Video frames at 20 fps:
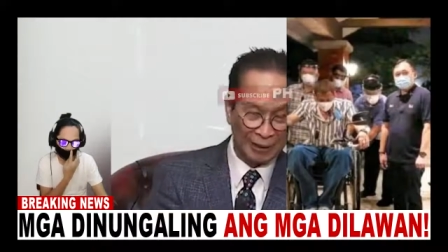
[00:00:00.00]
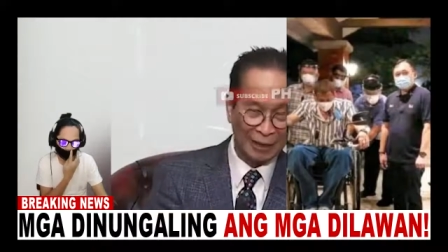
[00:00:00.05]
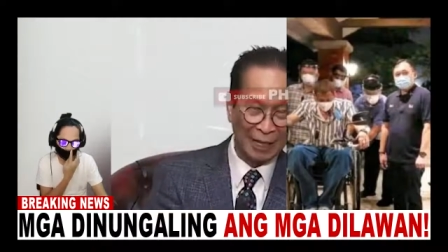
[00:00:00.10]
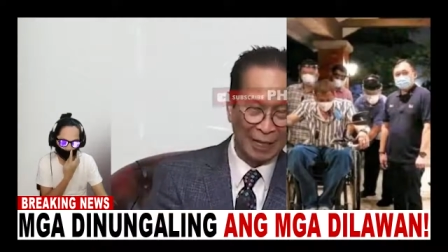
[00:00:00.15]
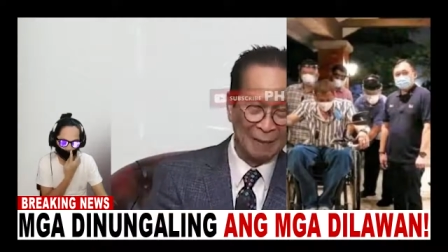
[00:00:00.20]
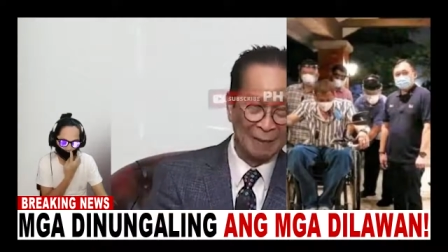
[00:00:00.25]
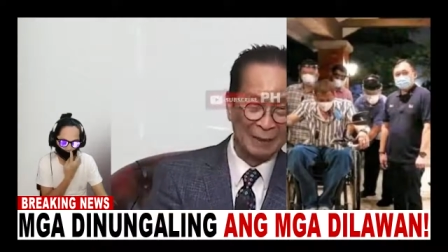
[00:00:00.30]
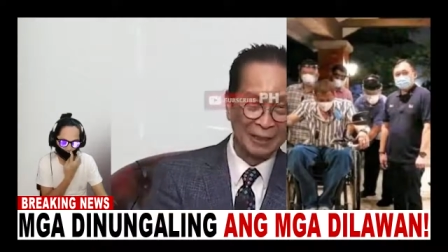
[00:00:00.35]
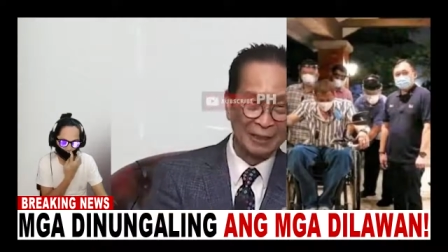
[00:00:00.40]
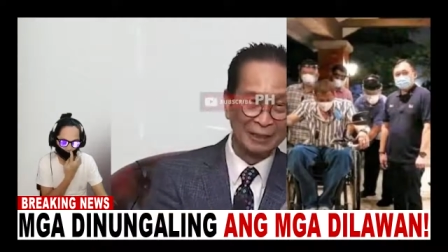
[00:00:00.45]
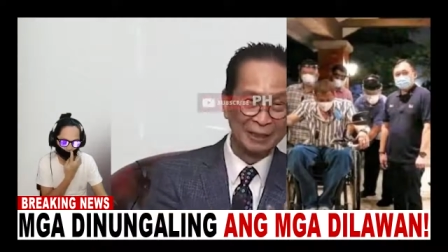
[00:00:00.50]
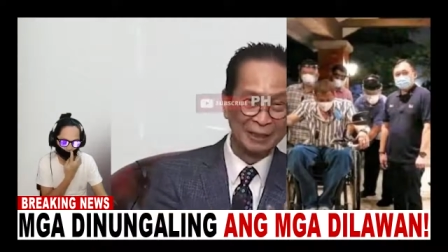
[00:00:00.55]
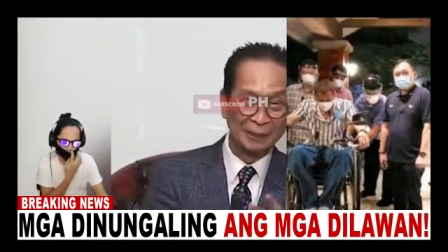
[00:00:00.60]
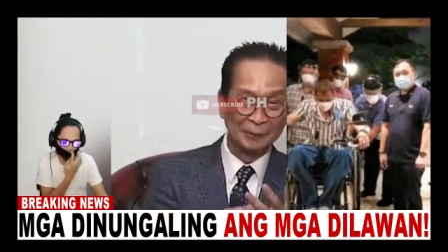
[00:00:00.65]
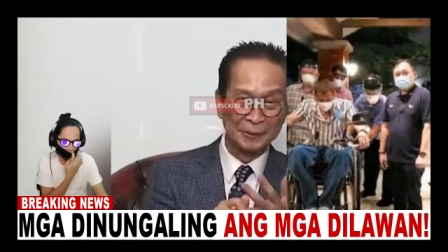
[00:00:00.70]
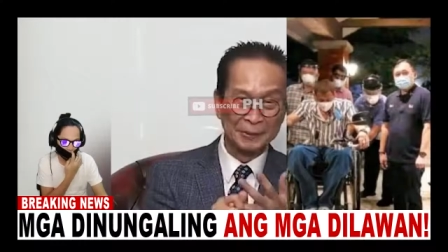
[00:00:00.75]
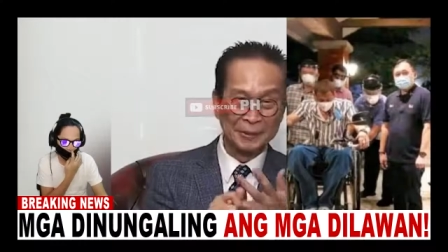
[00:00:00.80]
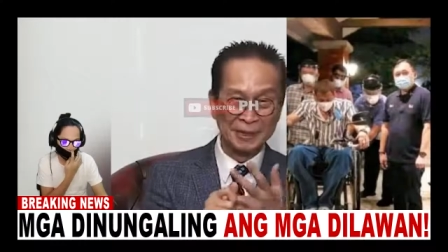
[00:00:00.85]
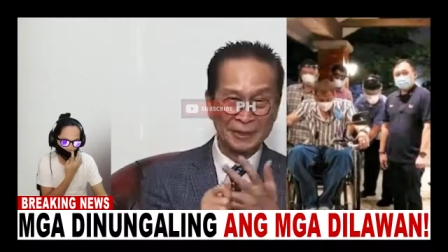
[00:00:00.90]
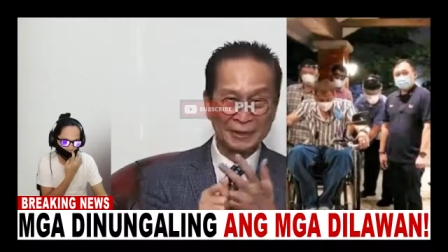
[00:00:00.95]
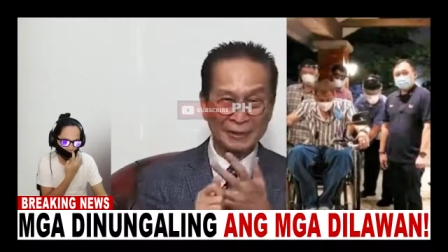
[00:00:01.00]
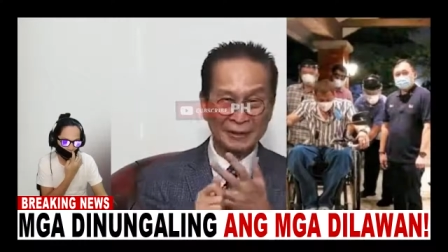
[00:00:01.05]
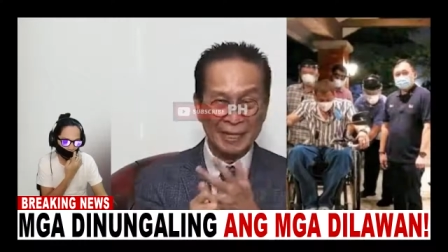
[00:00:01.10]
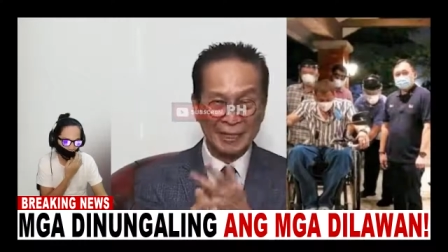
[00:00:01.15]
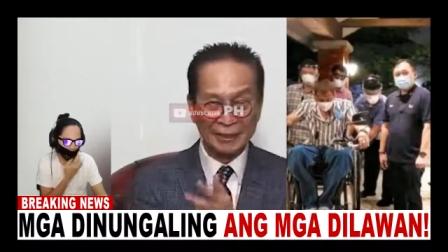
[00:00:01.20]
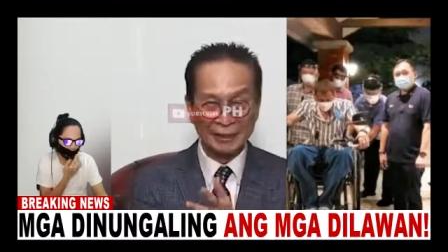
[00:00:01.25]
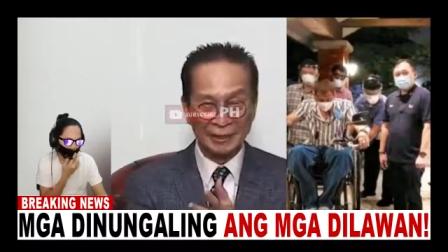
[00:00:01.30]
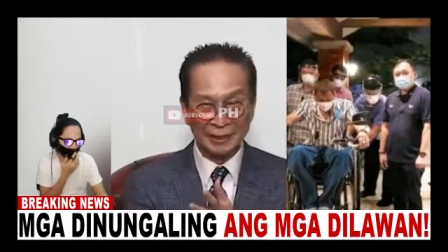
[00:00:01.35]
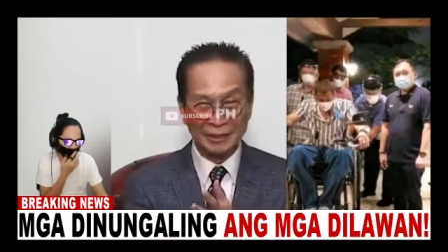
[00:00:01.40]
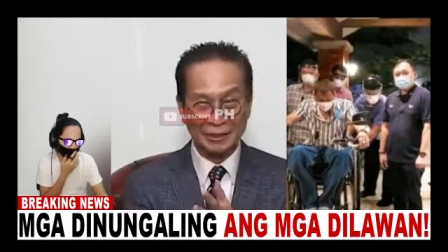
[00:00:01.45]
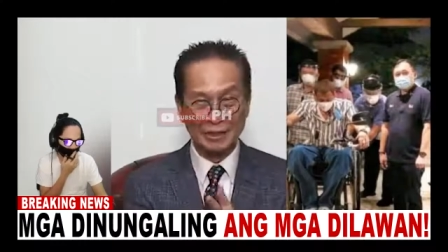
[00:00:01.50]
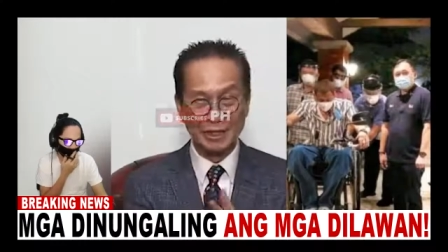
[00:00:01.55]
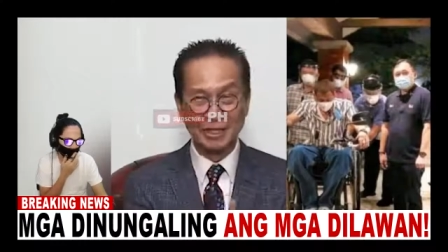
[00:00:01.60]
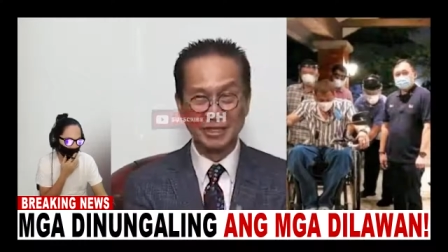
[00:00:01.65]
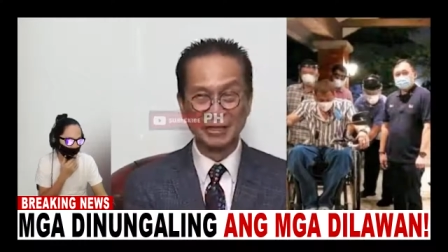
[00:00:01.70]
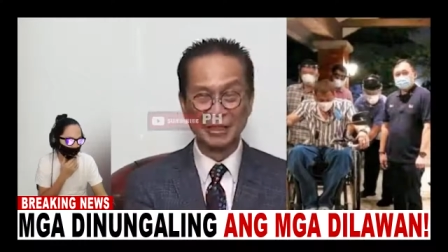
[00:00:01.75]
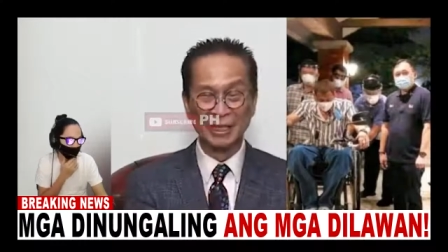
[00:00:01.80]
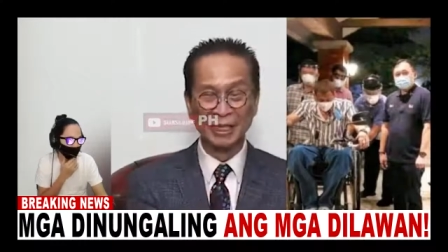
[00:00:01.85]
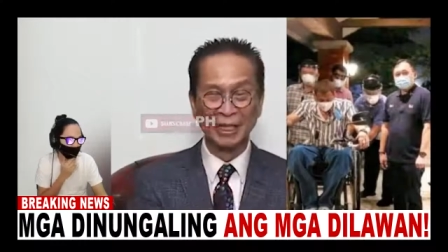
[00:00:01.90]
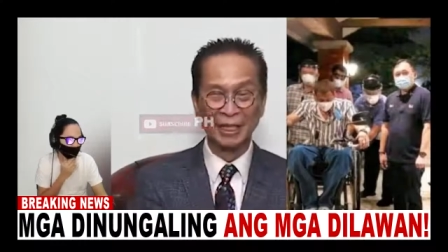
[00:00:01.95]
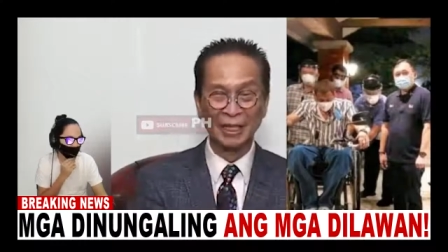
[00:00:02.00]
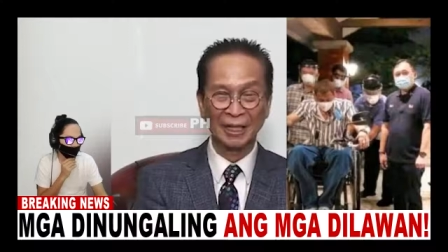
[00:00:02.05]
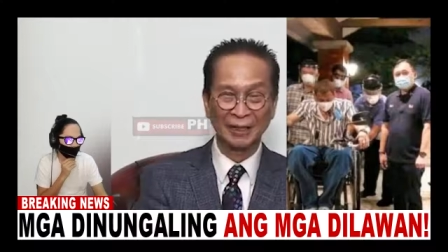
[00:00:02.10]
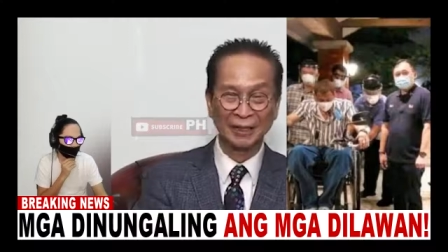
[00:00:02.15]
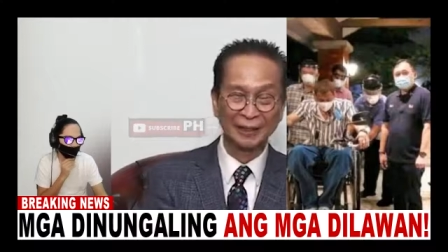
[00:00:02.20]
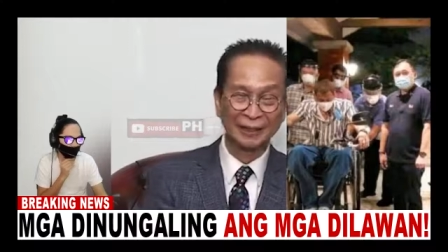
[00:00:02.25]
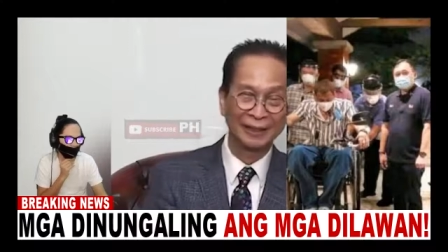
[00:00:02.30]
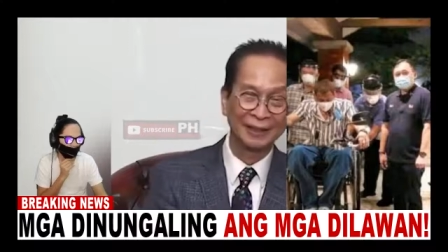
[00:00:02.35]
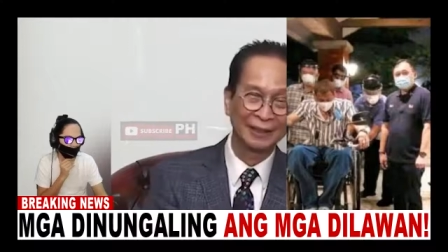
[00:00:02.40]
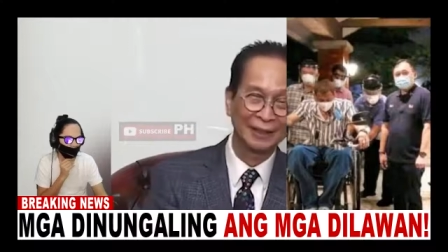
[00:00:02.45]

Kamara de Representante, isang sangay,